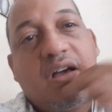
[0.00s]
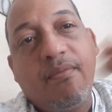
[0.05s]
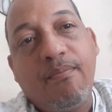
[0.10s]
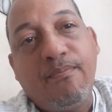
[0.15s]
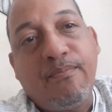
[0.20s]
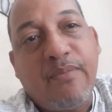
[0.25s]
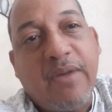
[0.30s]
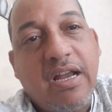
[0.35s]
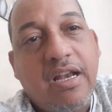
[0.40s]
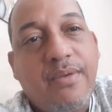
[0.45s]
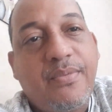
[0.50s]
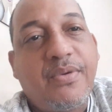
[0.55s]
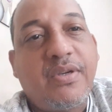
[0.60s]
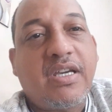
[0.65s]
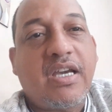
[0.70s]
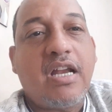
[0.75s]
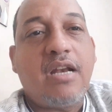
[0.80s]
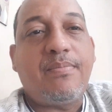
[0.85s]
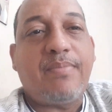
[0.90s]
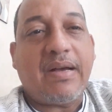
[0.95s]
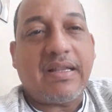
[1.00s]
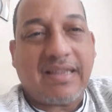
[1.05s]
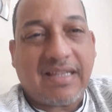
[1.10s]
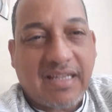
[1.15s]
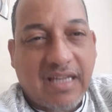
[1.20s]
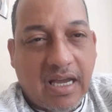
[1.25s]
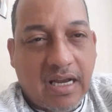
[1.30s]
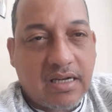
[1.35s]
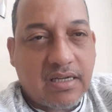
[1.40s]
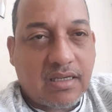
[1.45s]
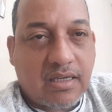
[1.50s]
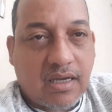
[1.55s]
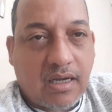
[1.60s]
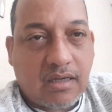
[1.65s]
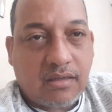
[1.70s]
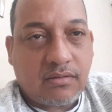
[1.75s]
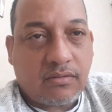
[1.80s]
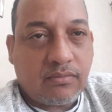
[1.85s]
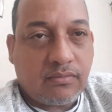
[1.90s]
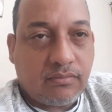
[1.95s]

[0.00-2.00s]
Melvin el Patriarca.